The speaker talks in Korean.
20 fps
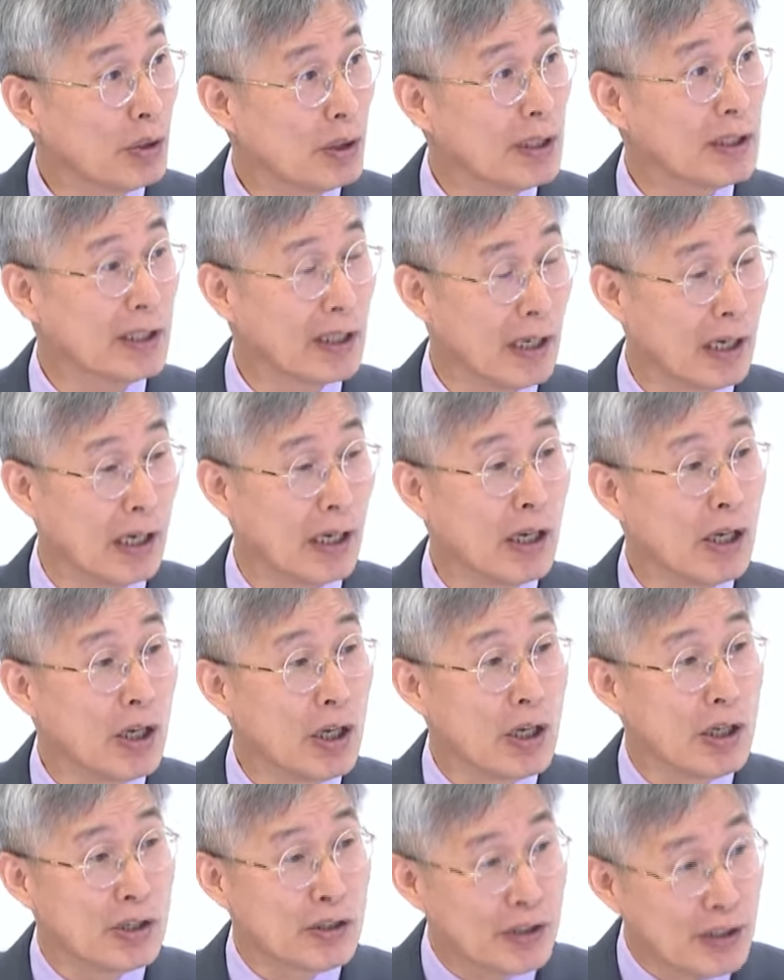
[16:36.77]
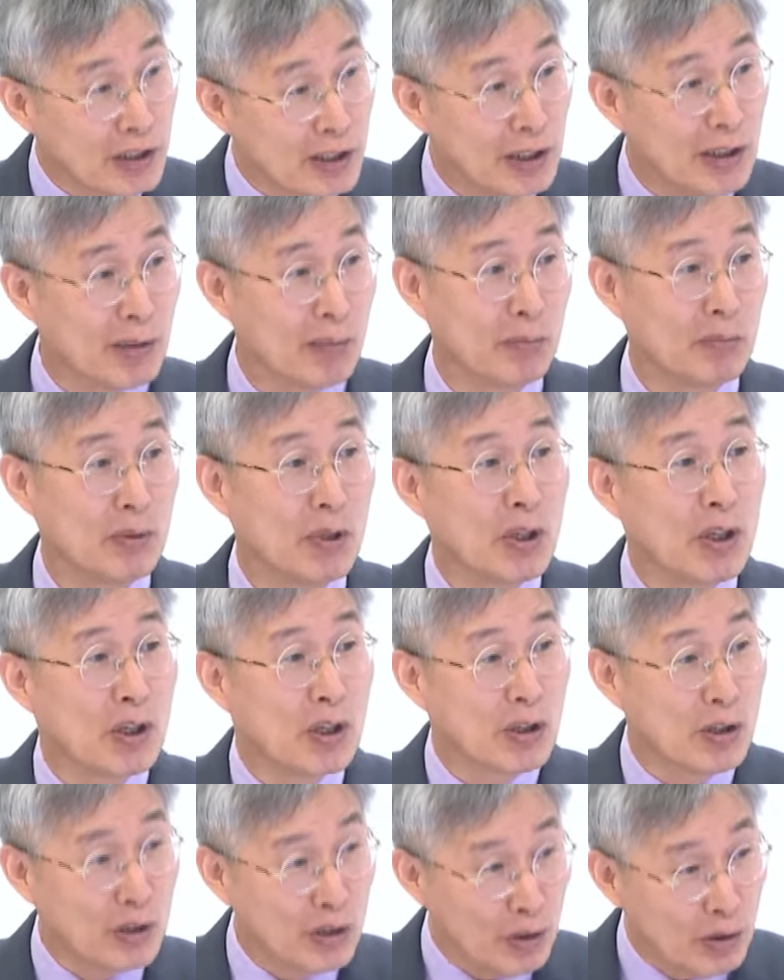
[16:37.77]
그러니까 지금
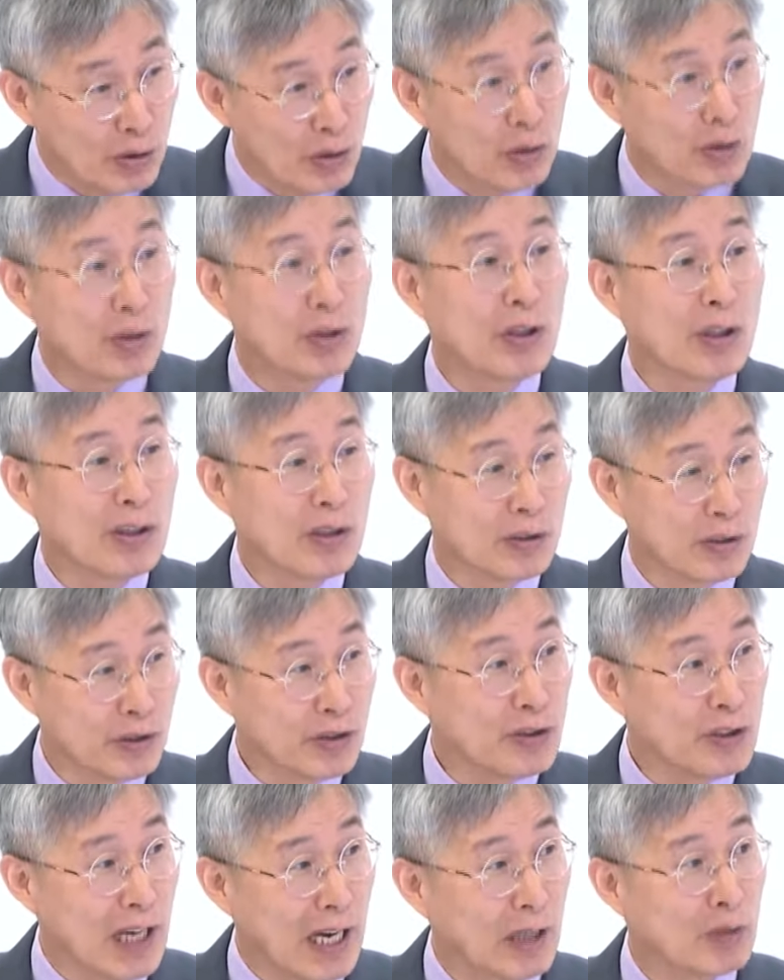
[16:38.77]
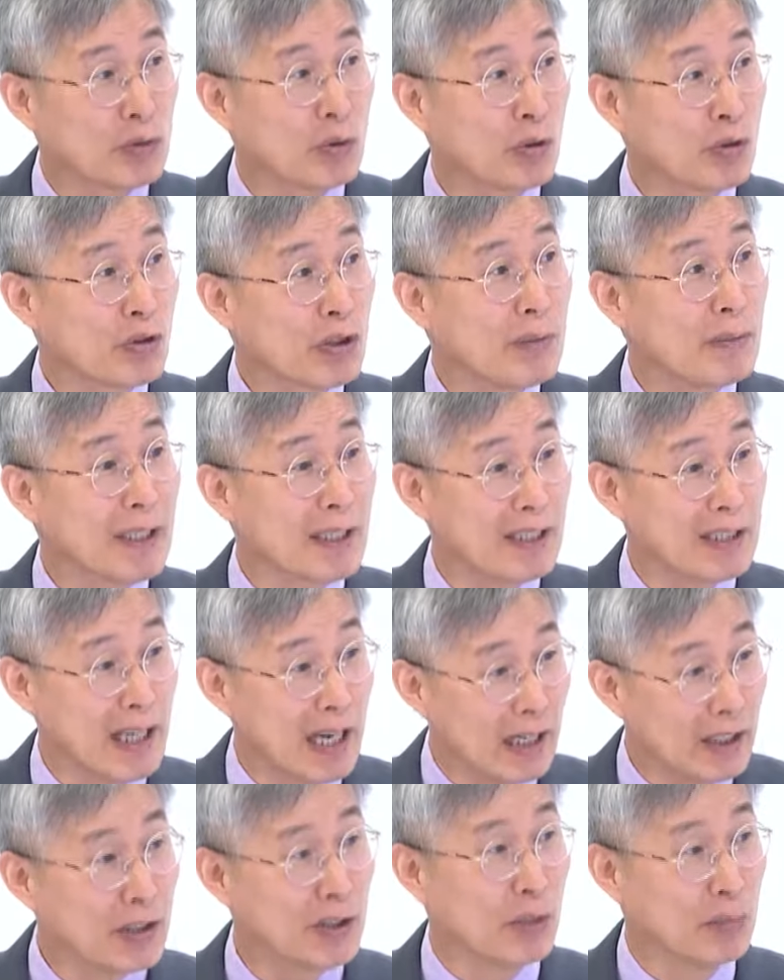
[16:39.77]
그 어떤 약도 쓸만한
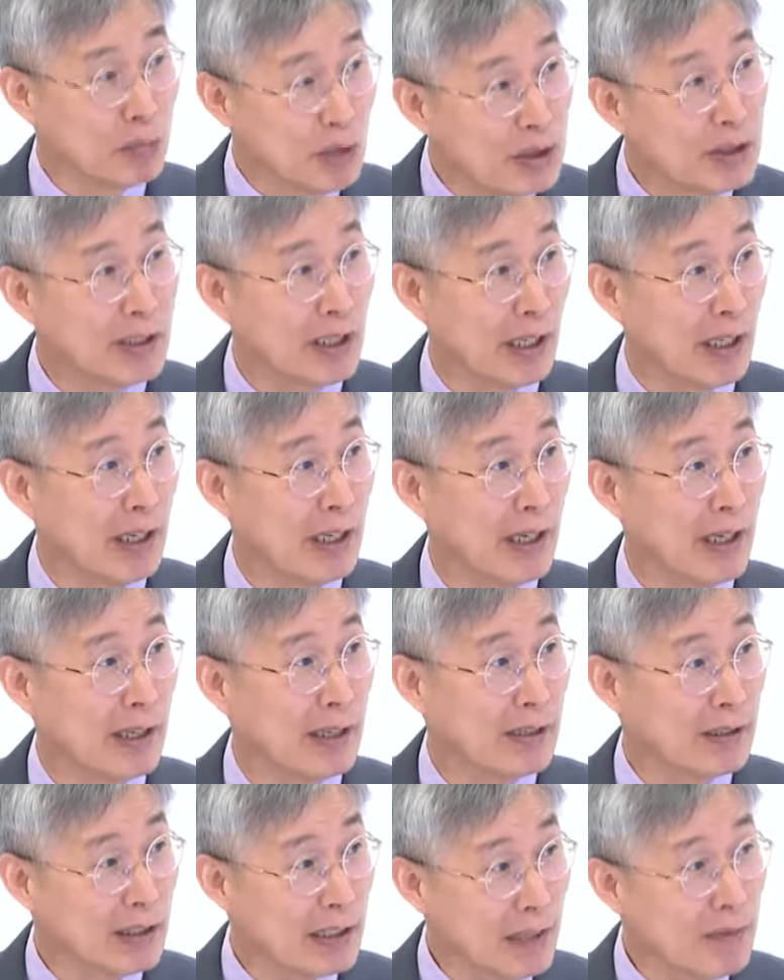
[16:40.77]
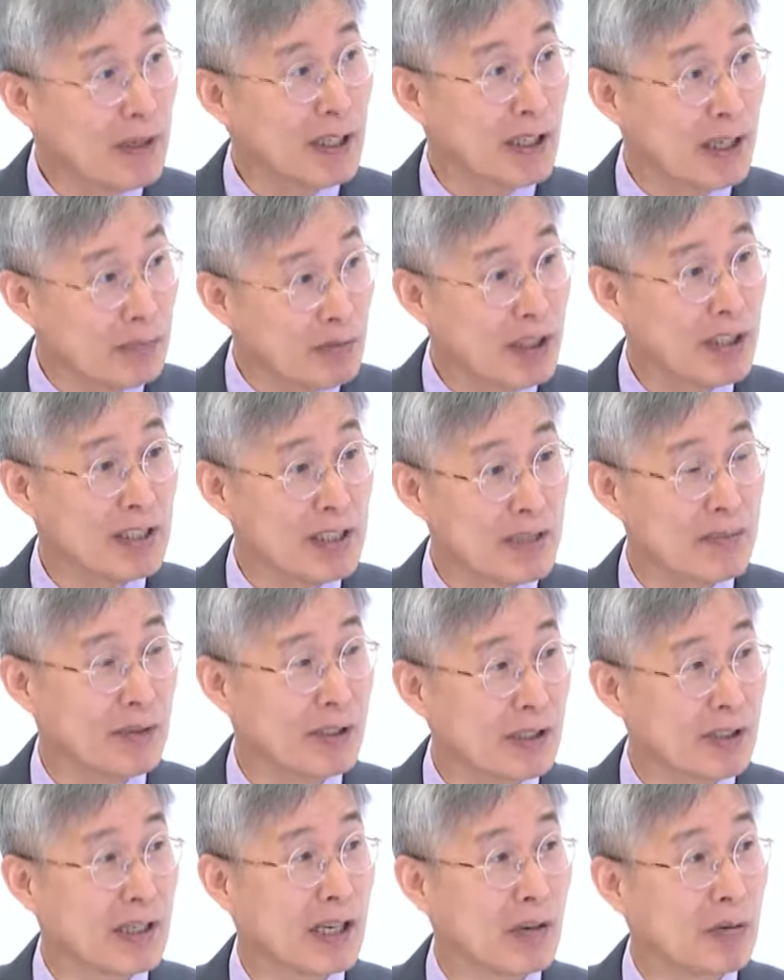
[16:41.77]
약이 없는데 예. 그나마
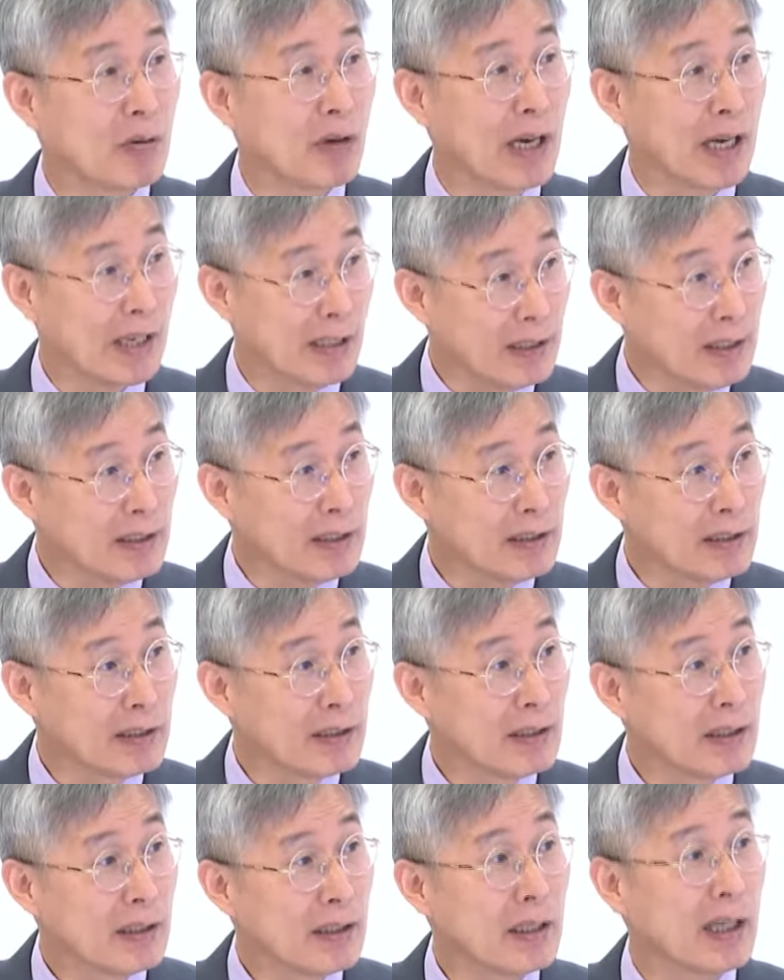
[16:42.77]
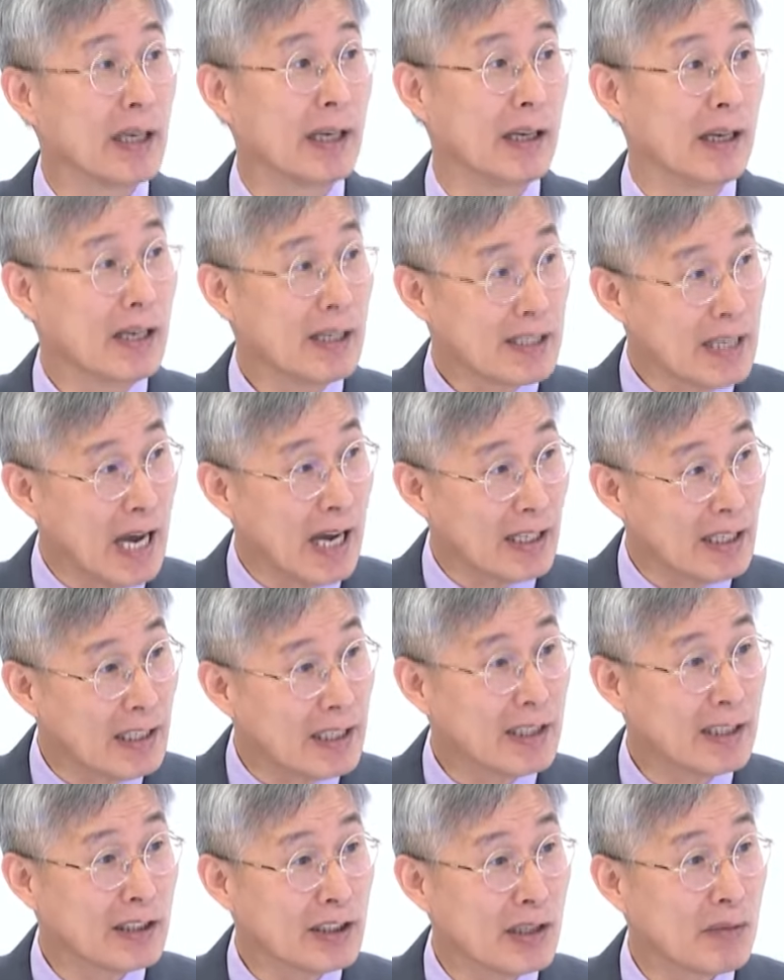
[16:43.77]
렘데시비르라고 하는 예, 약이
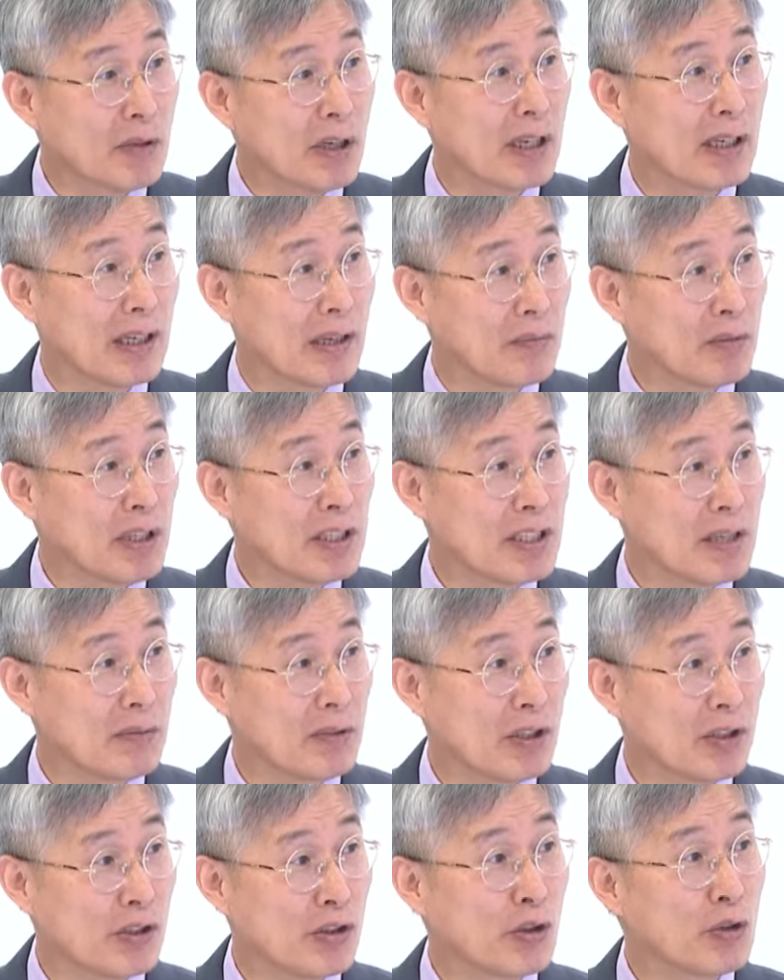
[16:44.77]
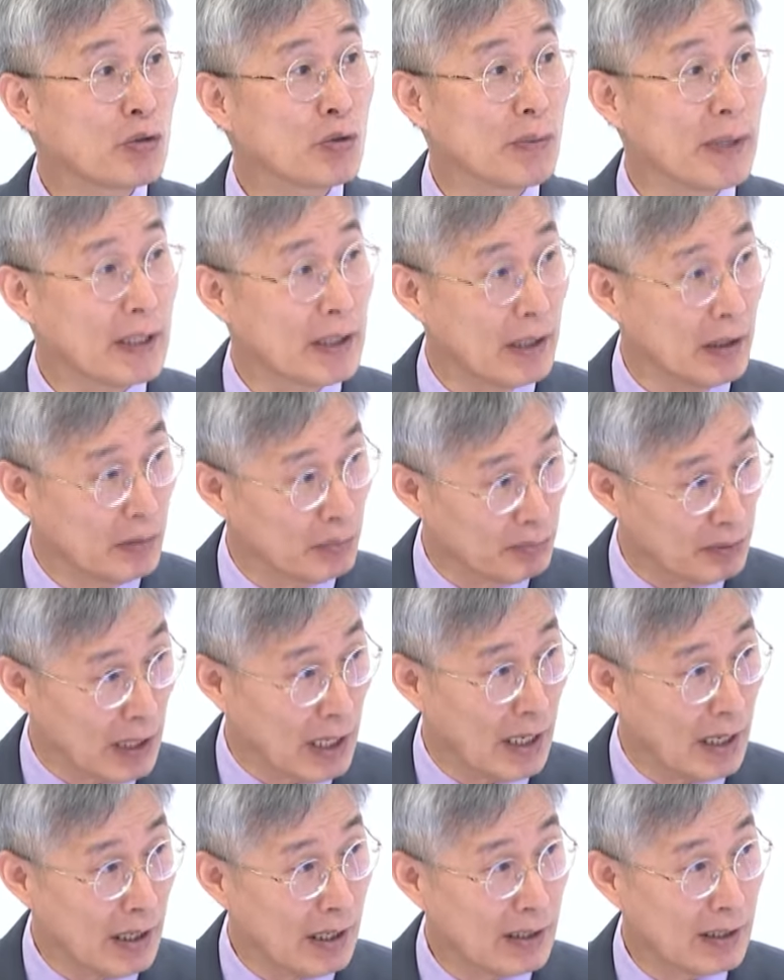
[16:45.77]
있기 때문에 렘데시비르를 쓸 수밖에
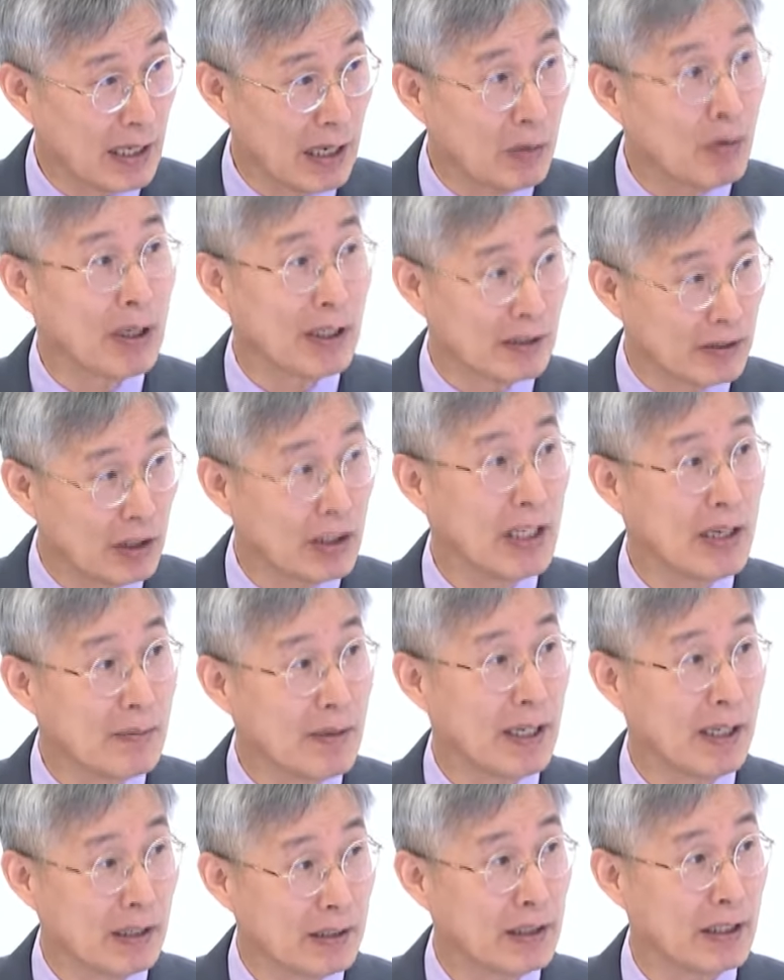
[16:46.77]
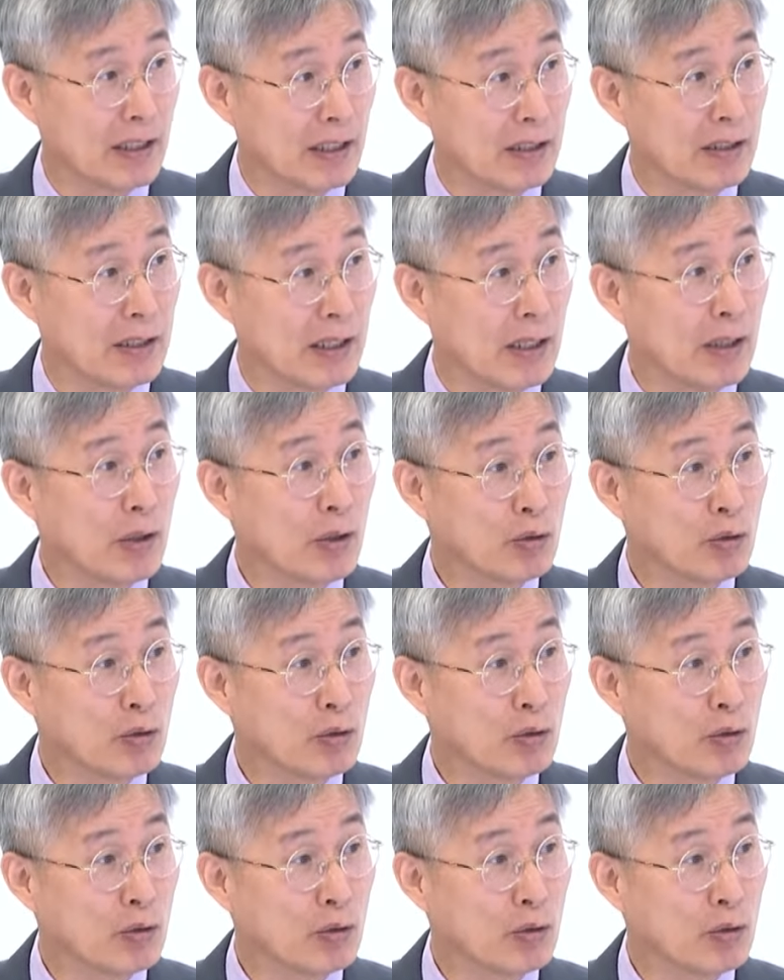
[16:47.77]
없다라고 하는 딜레마가 있다는 거예요.